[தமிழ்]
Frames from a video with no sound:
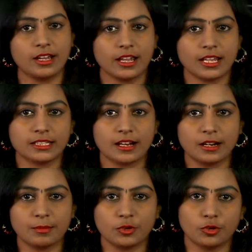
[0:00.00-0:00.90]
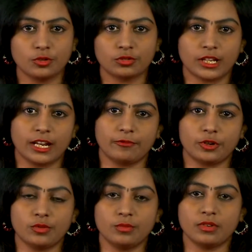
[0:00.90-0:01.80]
எஸ்ஆர்எம் குழு
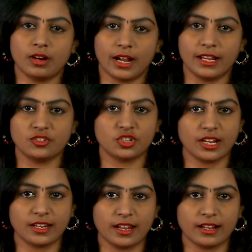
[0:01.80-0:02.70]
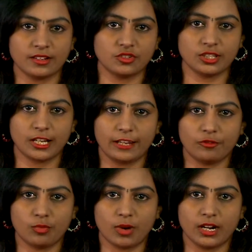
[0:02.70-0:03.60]
தலைவரும் ஐஜேகே கட்சி
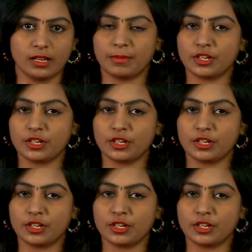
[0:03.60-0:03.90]
தலைவருமான